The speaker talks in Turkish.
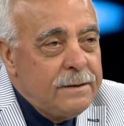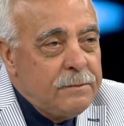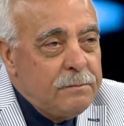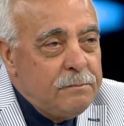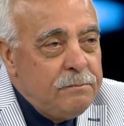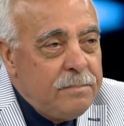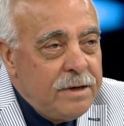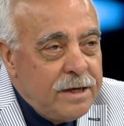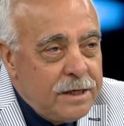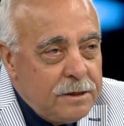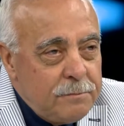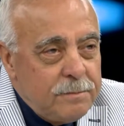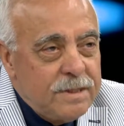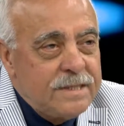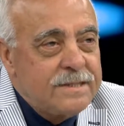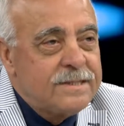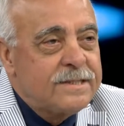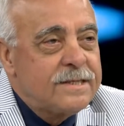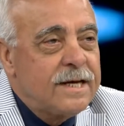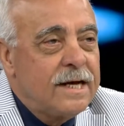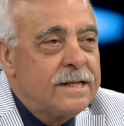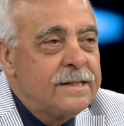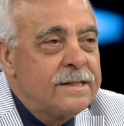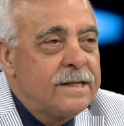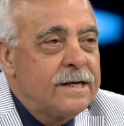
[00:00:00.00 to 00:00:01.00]
bilim
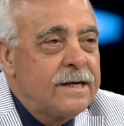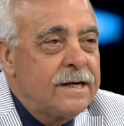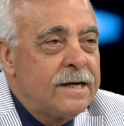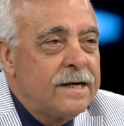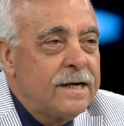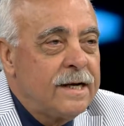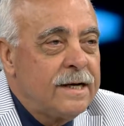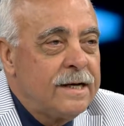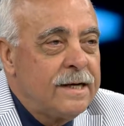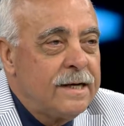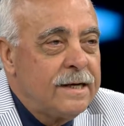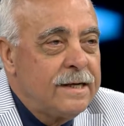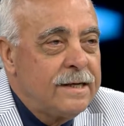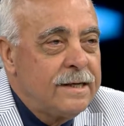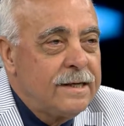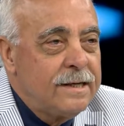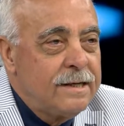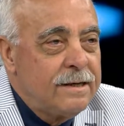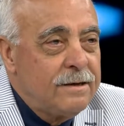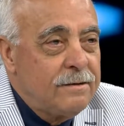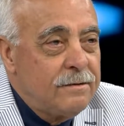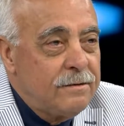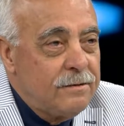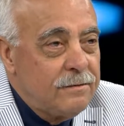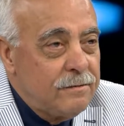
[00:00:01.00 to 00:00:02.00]
insanlarına
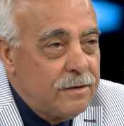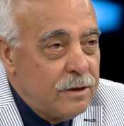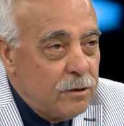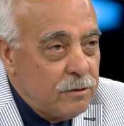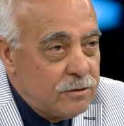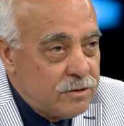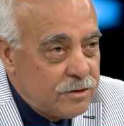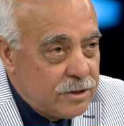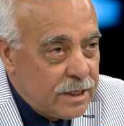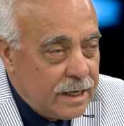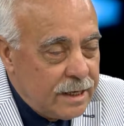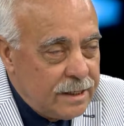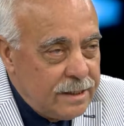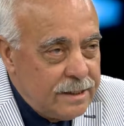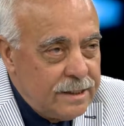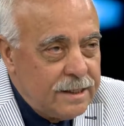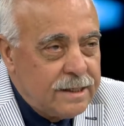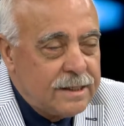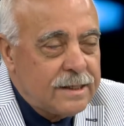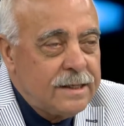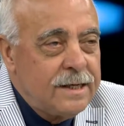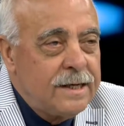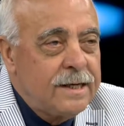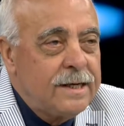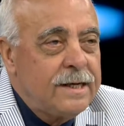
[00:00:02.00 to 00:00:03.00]
ve
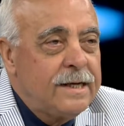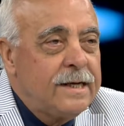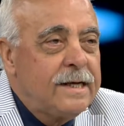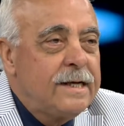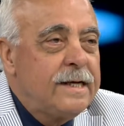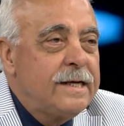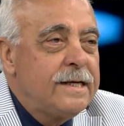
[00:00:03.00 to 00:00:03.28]
özellikle